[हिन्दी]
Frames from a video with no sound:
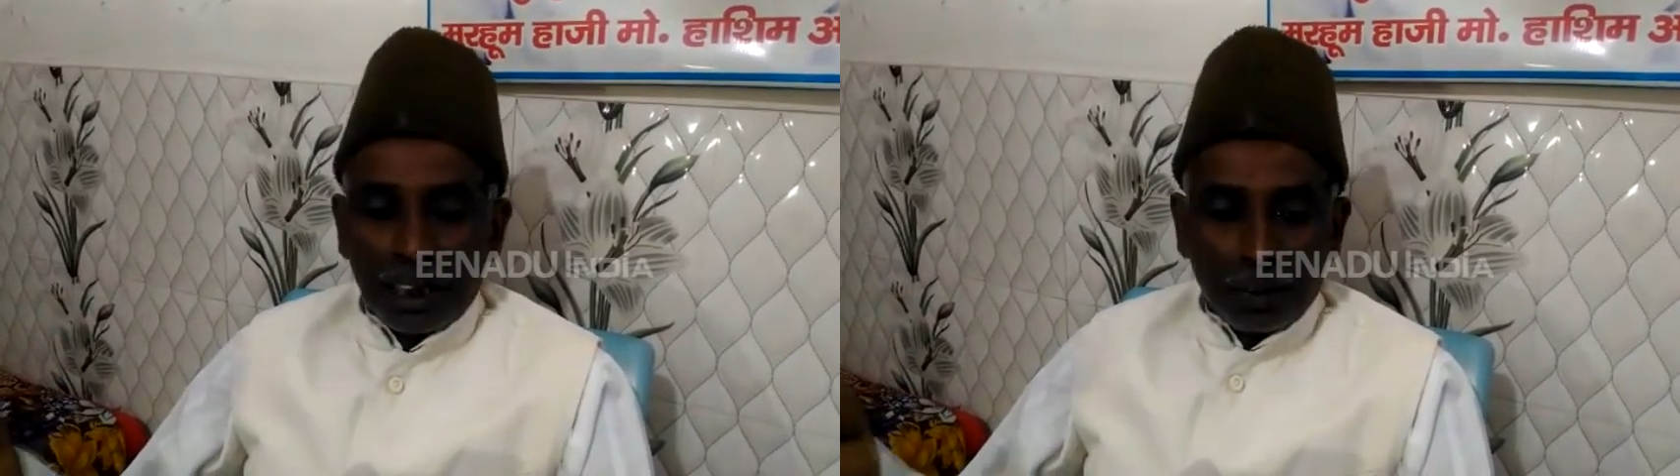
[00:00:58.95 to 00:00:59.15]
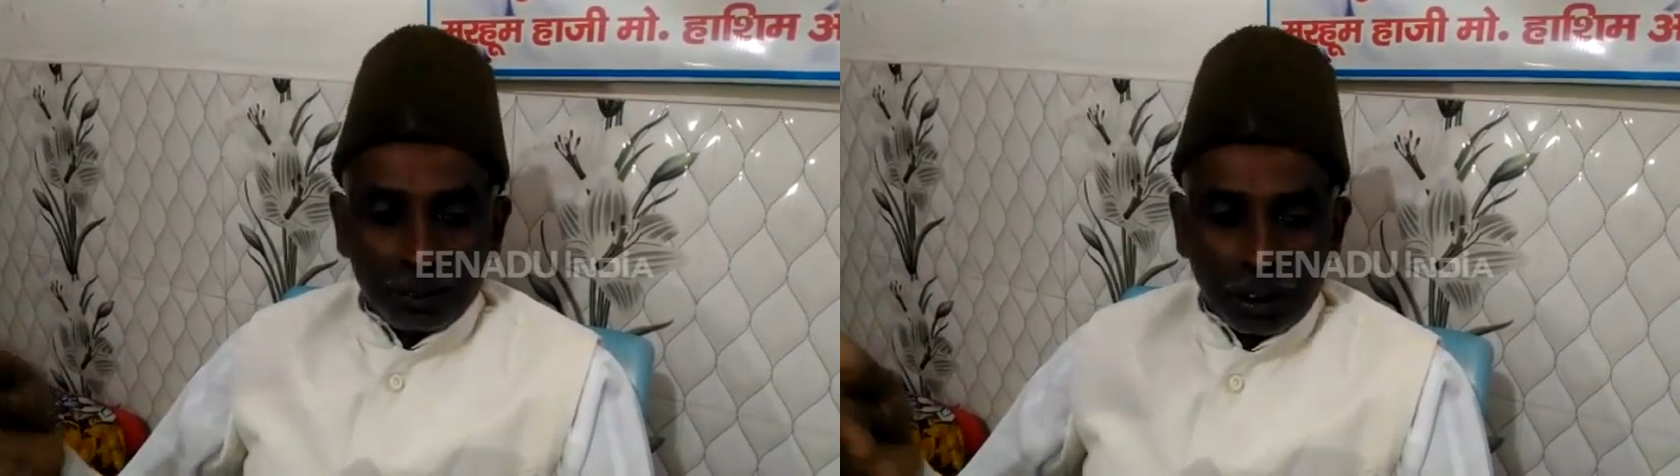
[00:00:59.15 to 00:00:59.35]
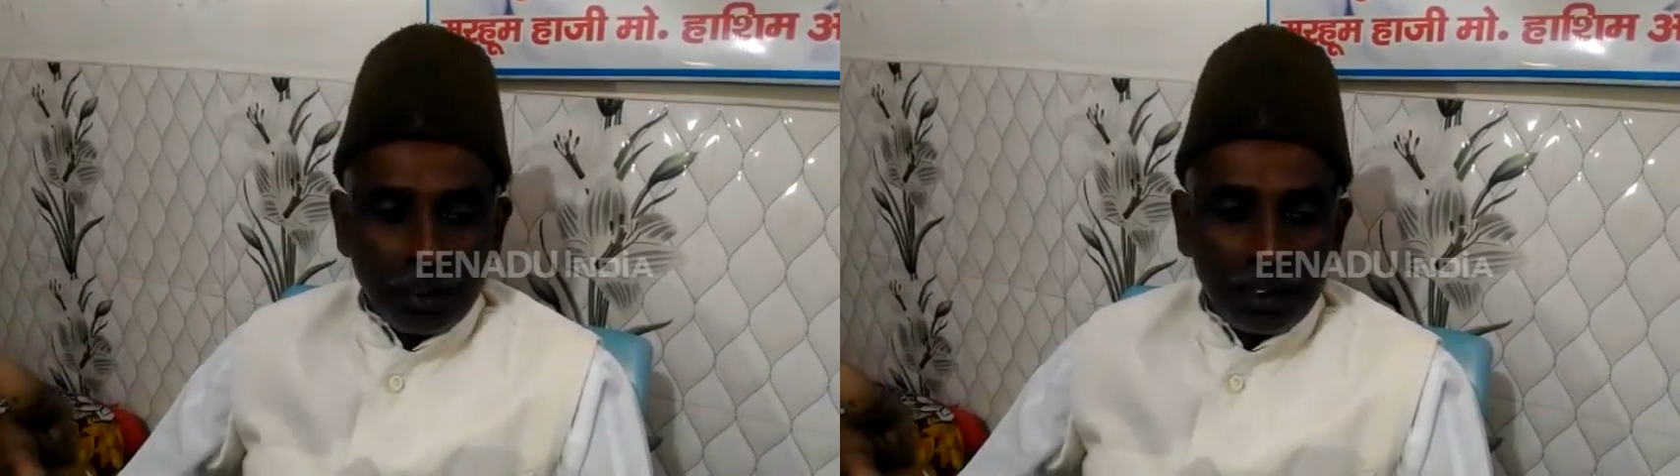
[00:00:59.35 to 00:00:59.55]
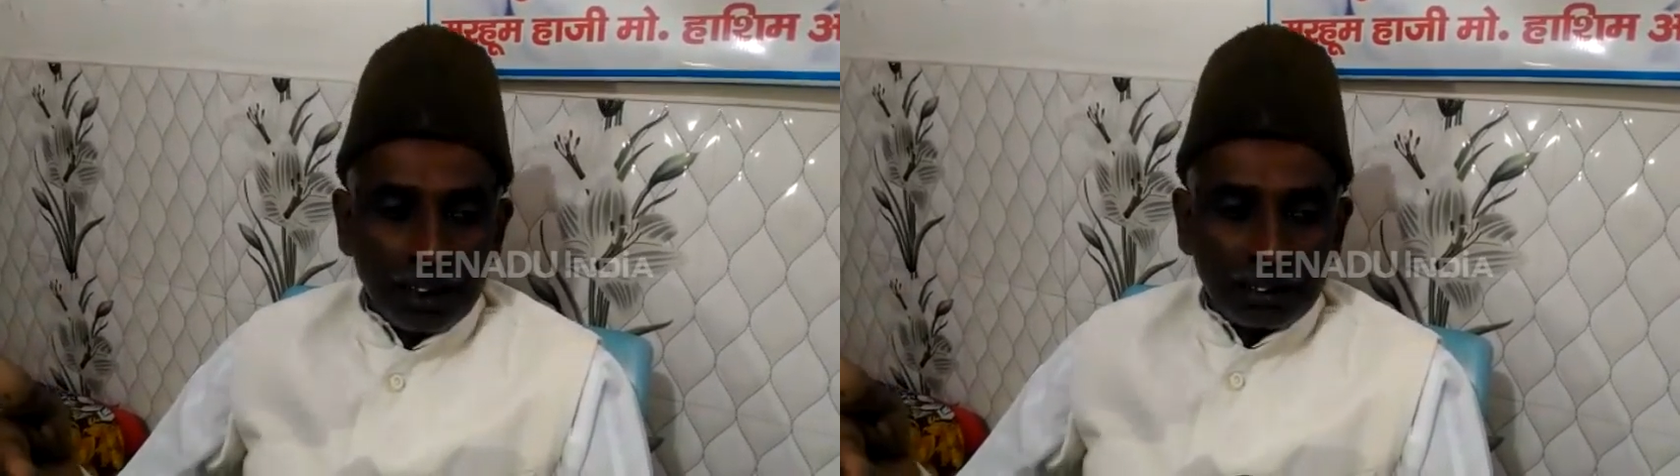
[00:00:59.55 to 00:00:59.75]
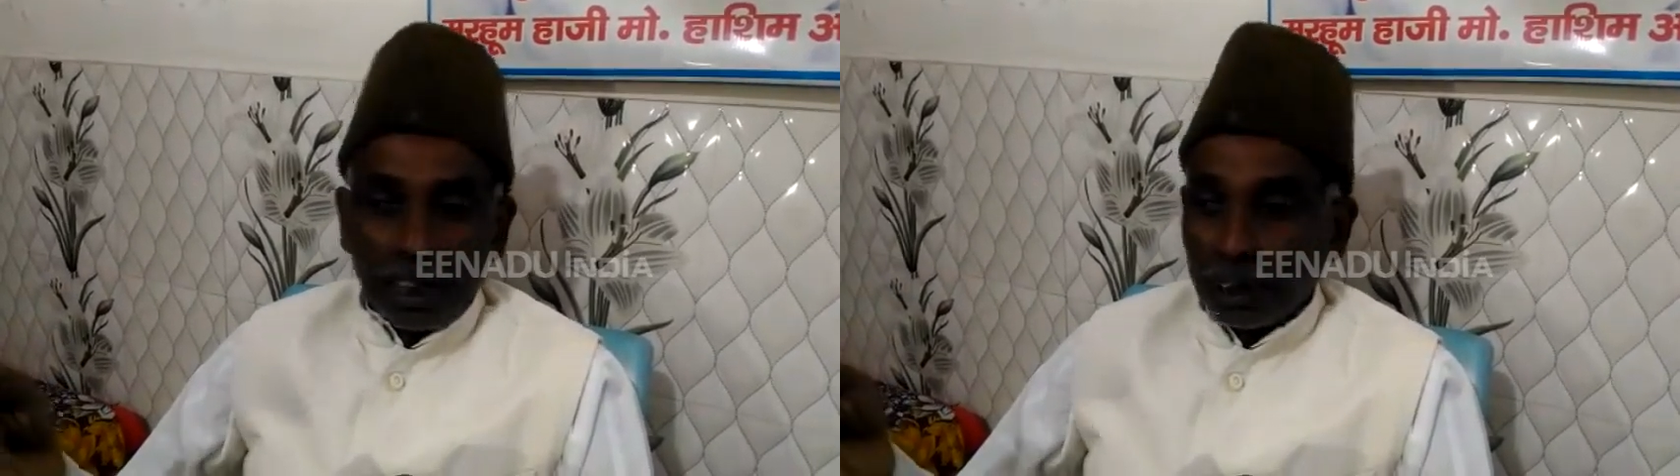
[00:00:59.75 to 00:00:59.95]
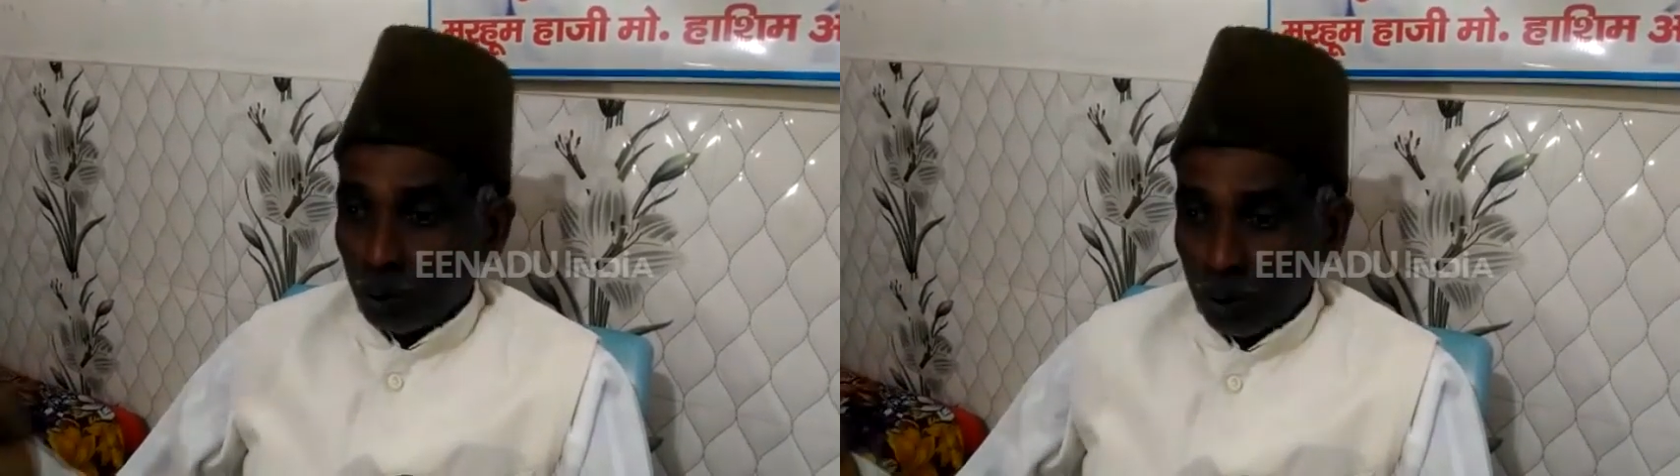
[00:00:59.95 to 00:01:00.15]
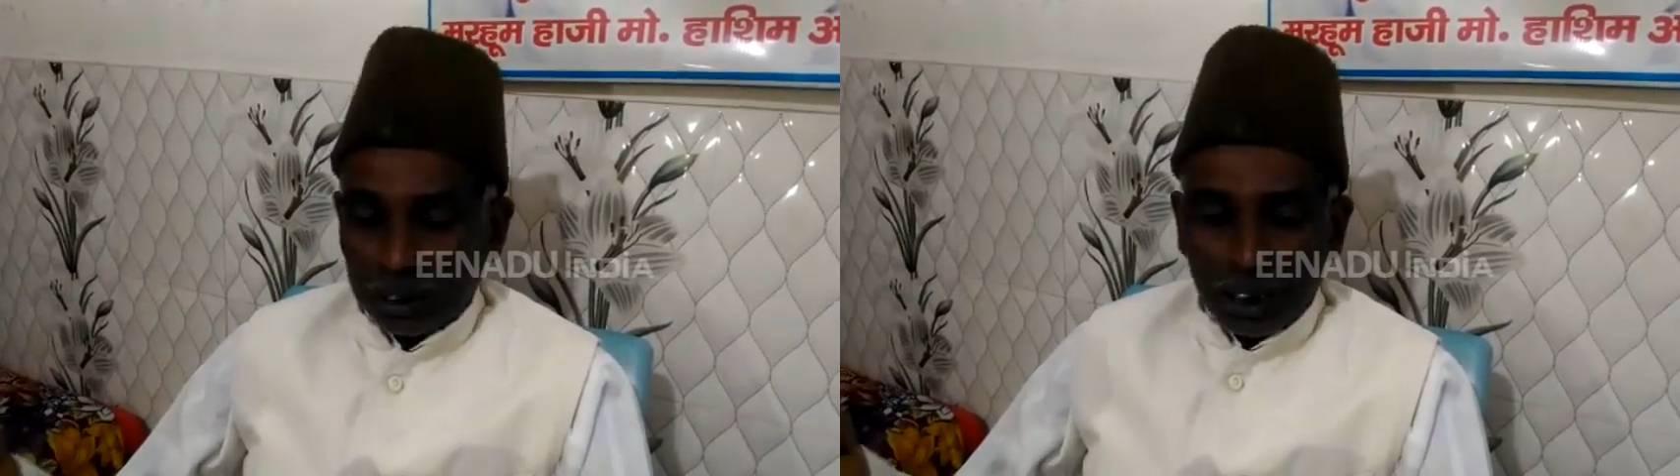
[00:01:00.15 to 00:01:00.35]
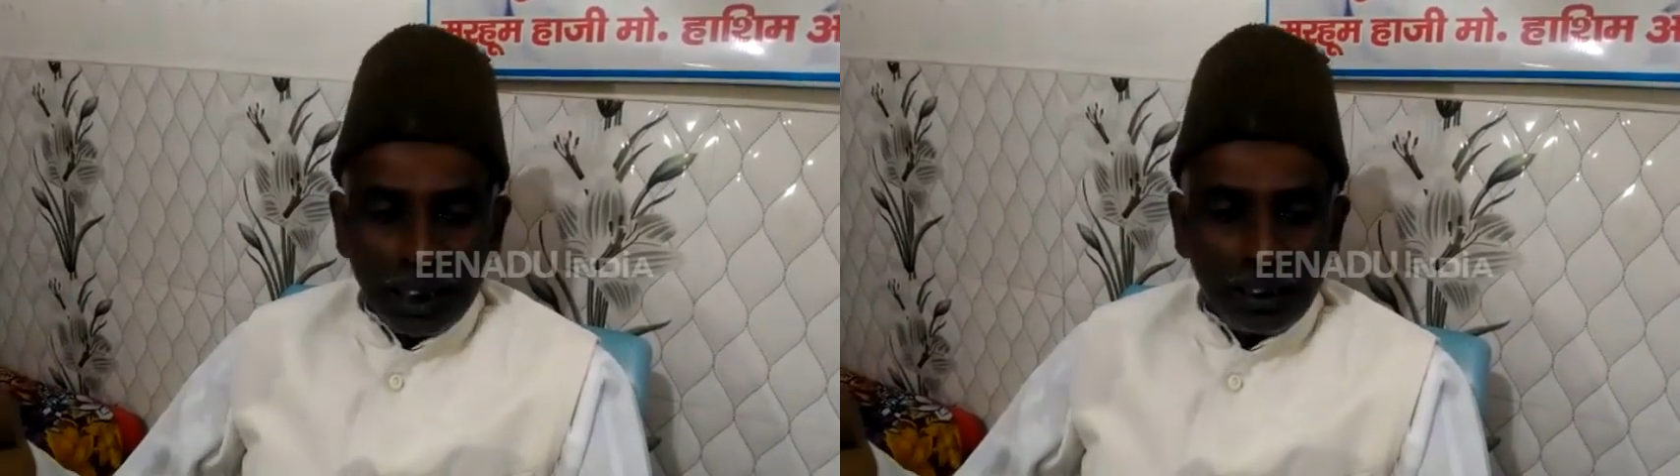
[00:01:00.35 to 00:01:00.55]
है हर मुसलमान डरता है हिंदू
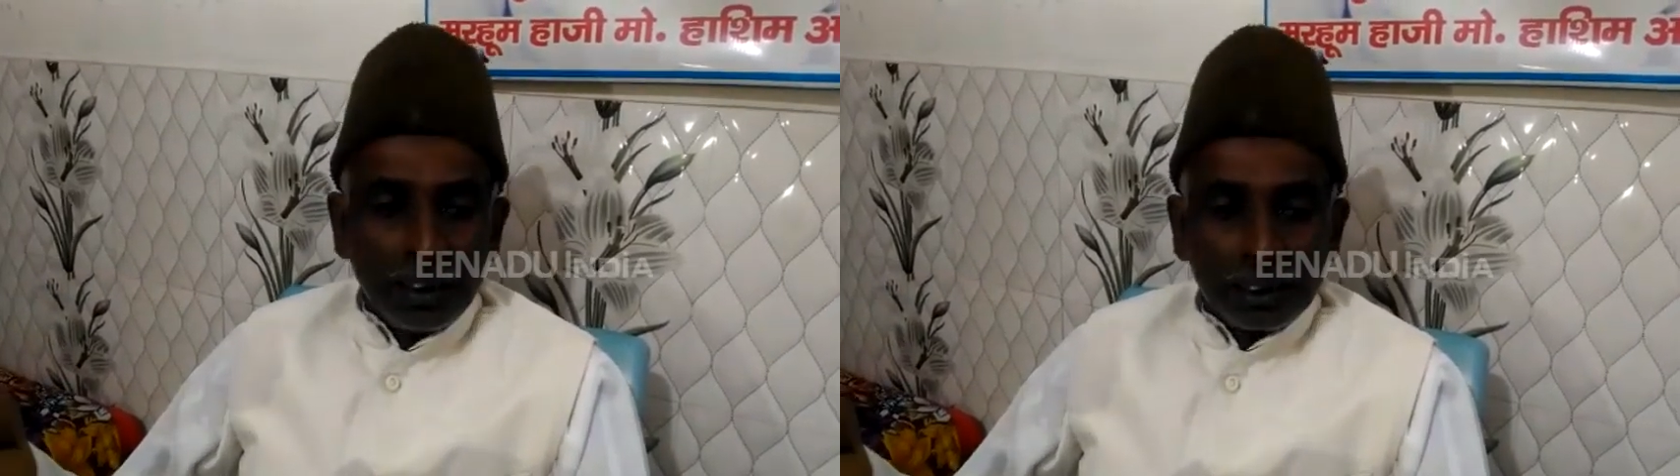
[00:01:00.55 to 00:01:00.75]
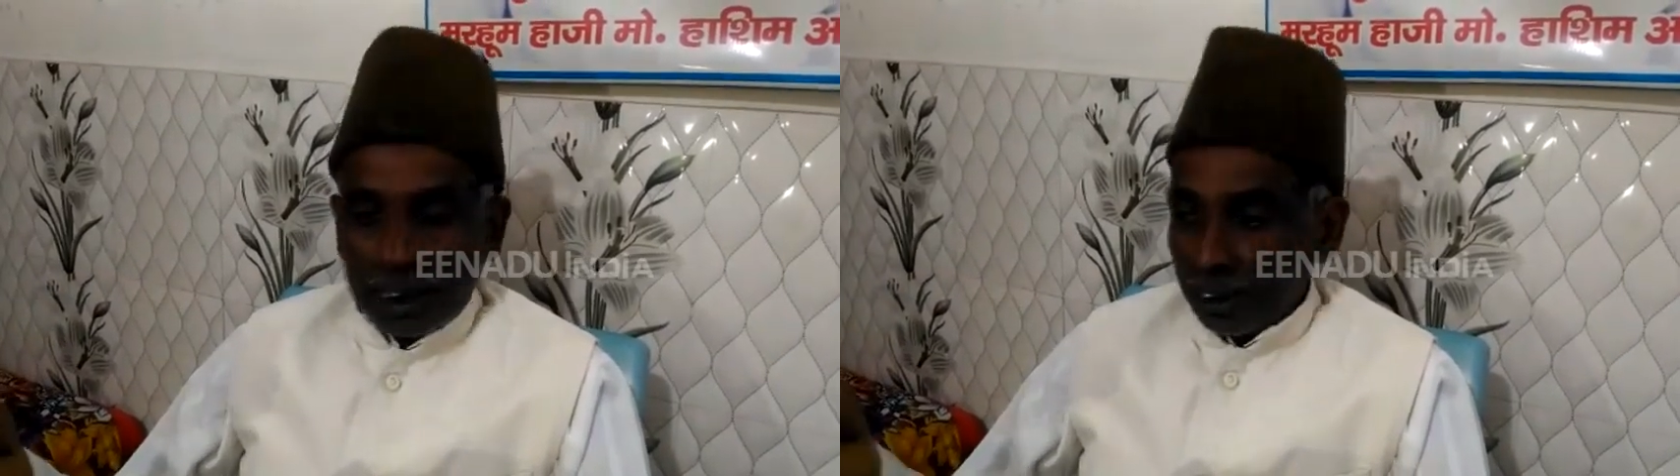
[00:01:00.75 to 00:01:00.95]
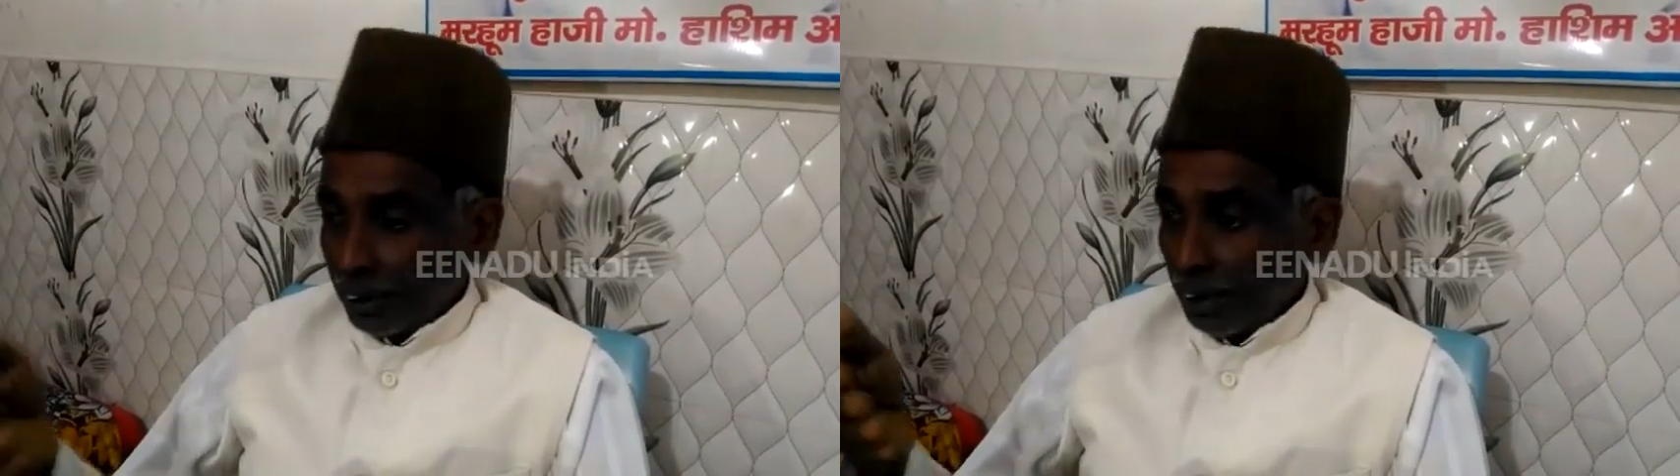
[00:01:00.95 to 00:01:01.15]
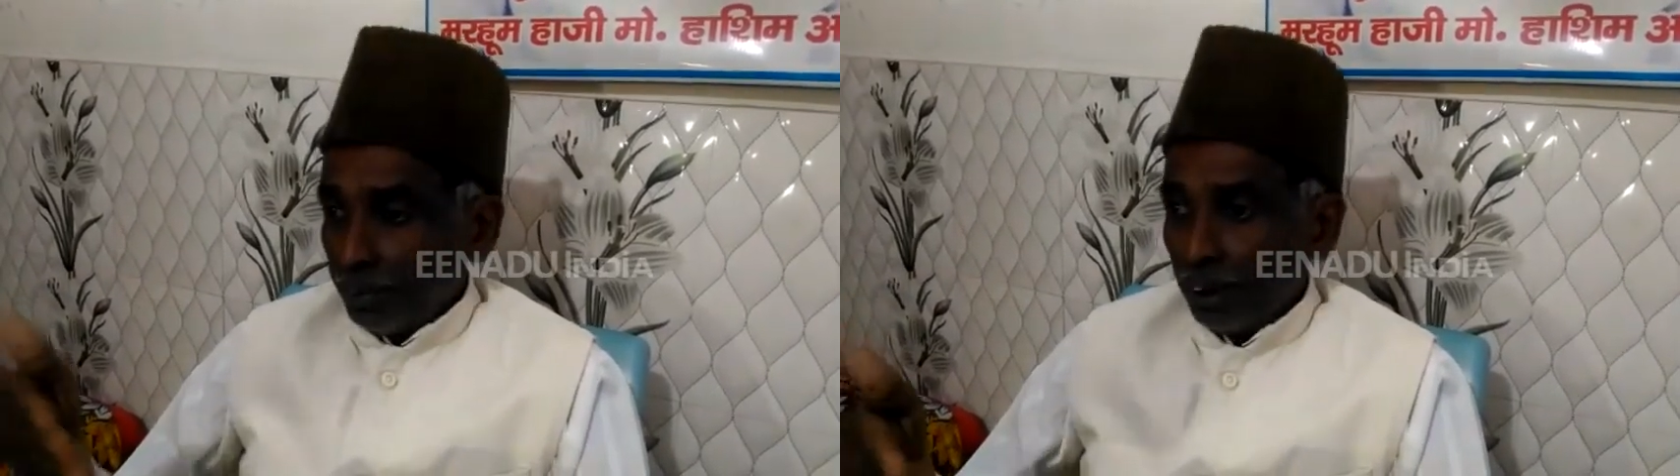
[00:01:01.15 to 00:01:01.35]
डरता है चाहे इतनी